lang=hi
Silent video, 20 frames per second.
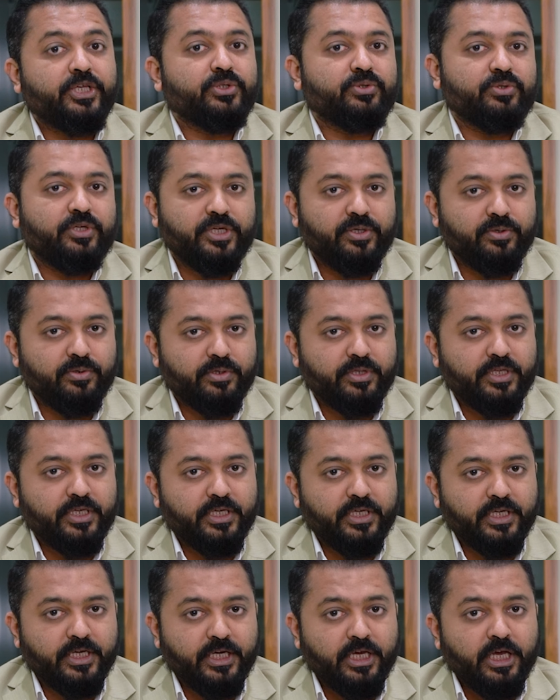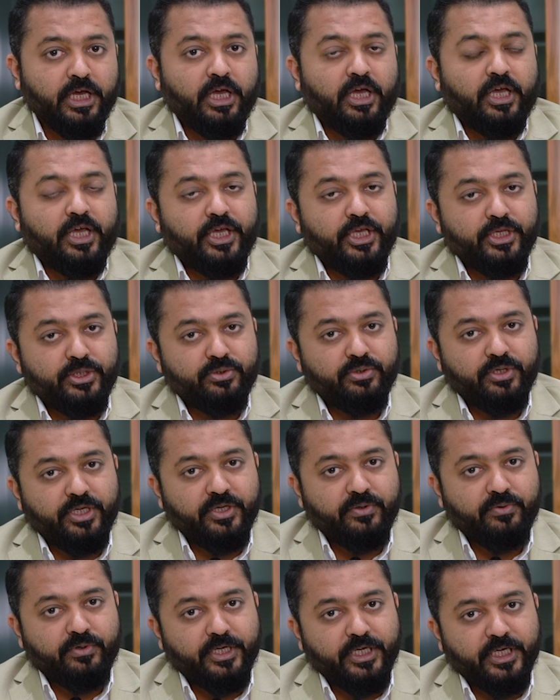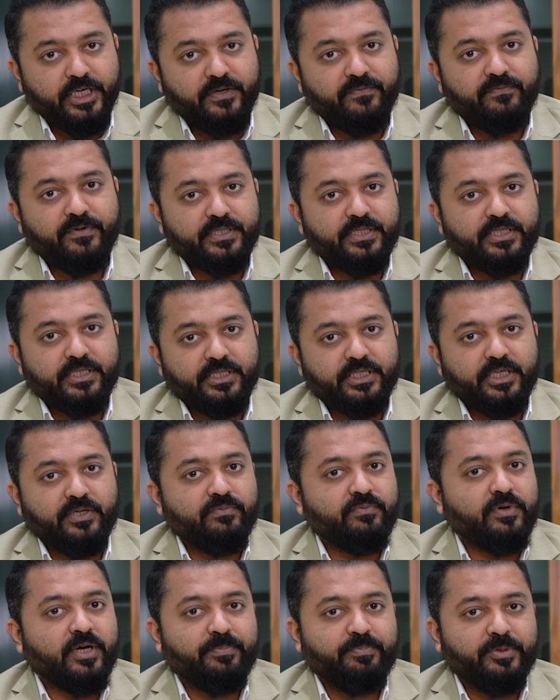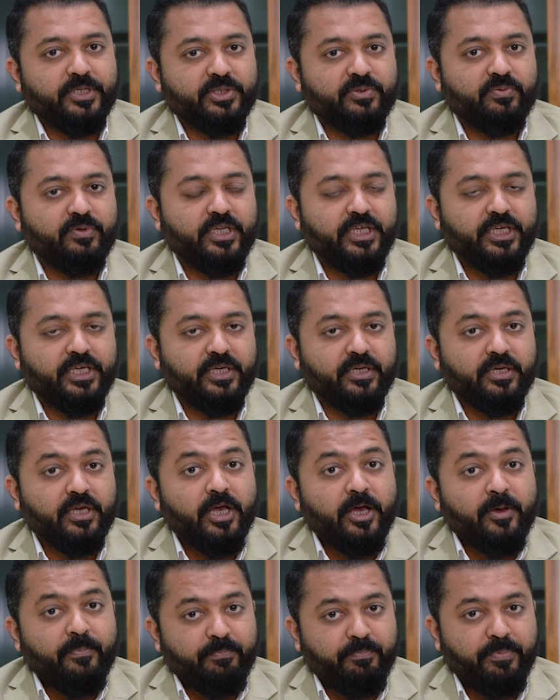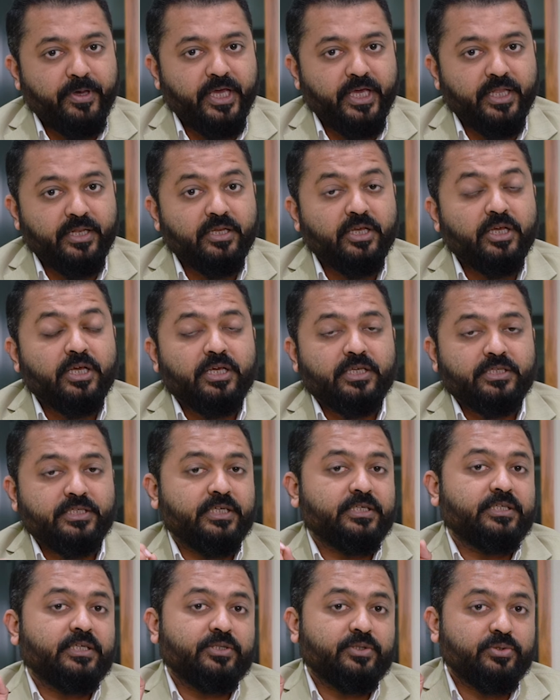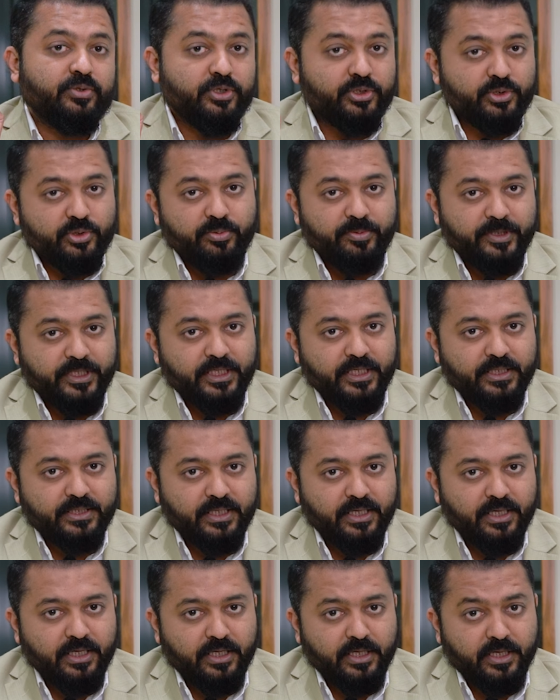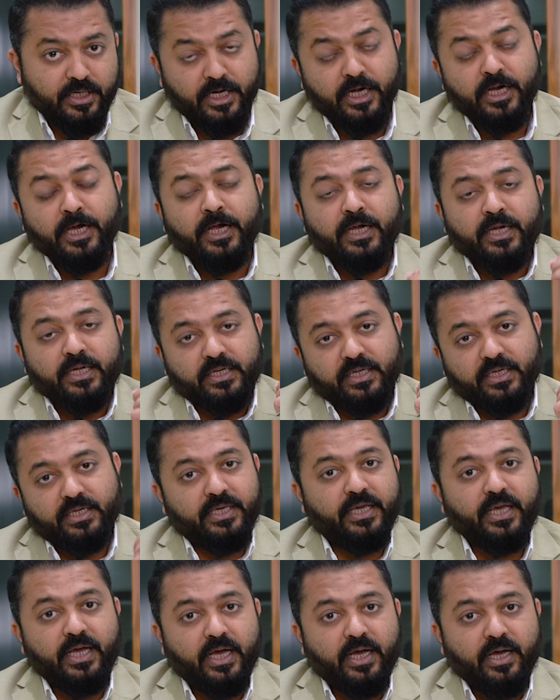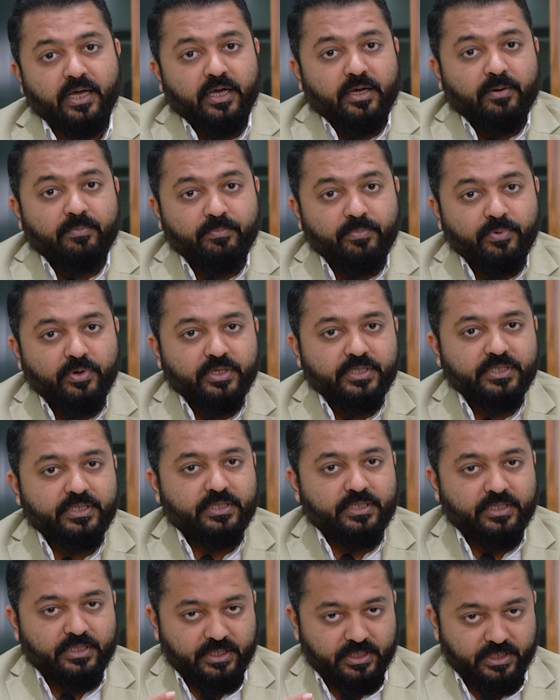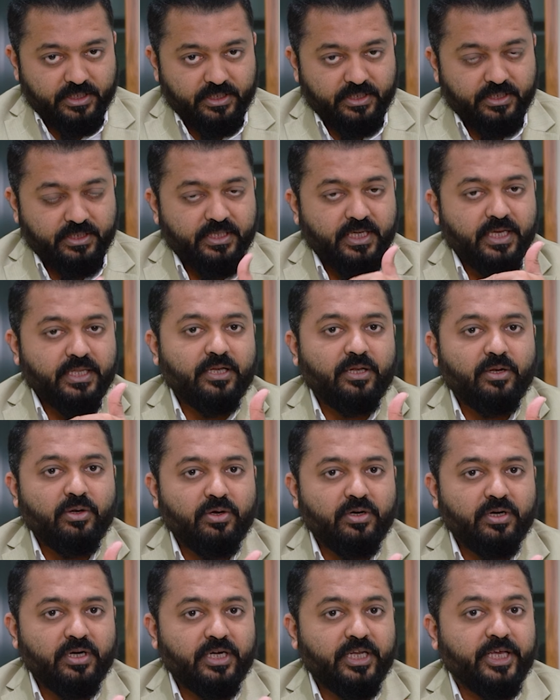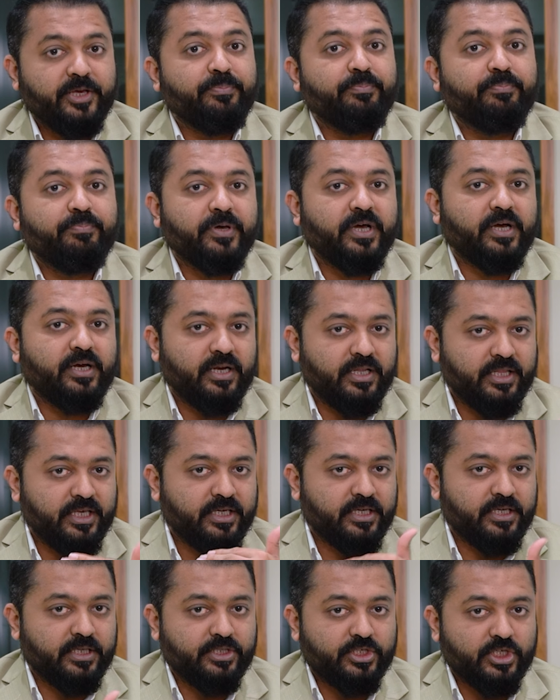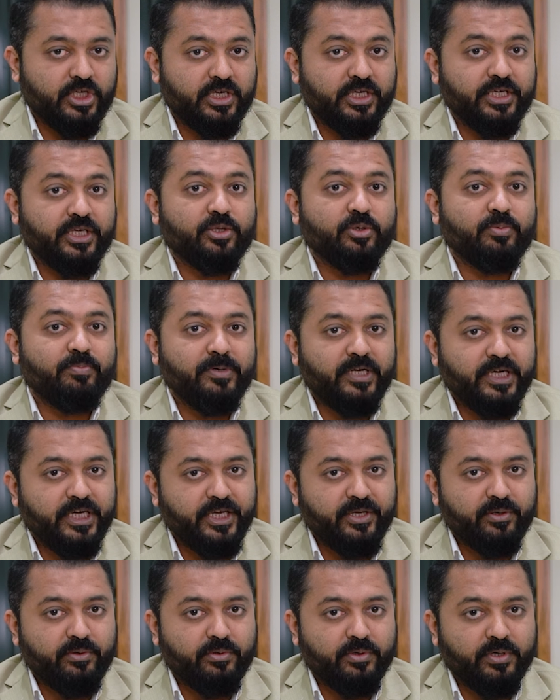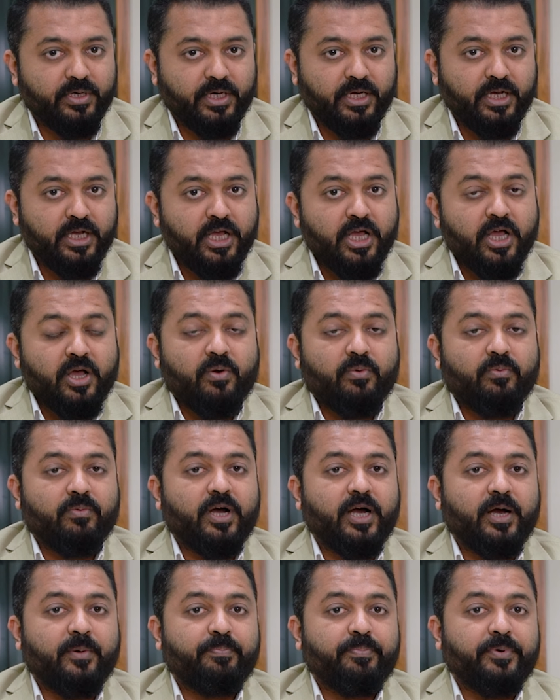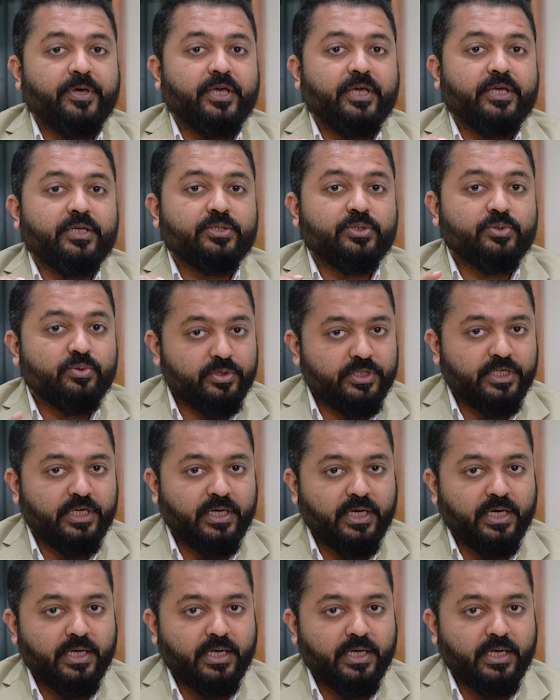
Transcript: इंजरी होती है इंजरी होने की वजह से वहाँ पे स्वेरिंग पेन जैसे सुई चुभी जैसा लगना या बहुत ज़्यादा लॉन्गर टाइम पे अगर दिक्कत चल रही है तो ब्लीडिंग होना वहाँ पे सूजन